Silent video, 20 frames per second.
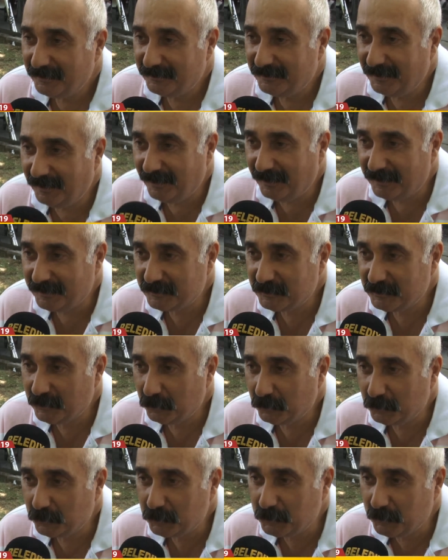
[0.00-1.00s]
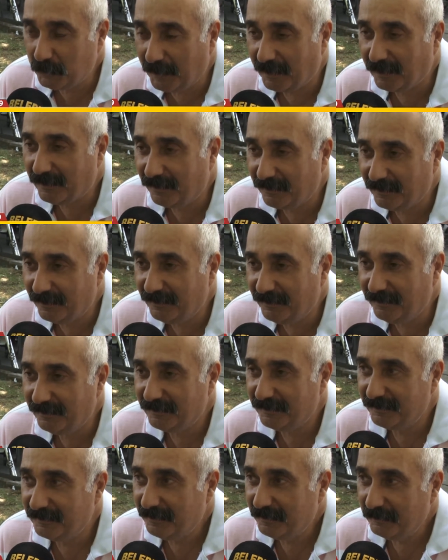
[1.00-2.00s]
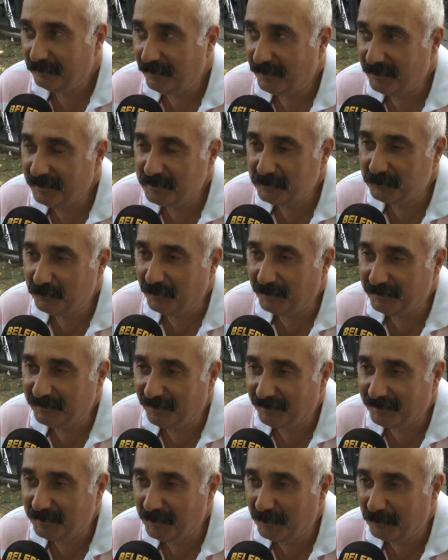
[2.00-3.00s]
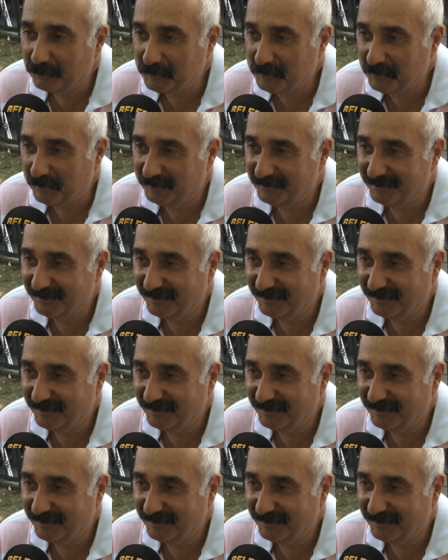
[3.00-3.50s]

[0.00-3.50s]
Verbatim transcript: Dileriz ki uzun süre kala ve hizmetlerini yapsın.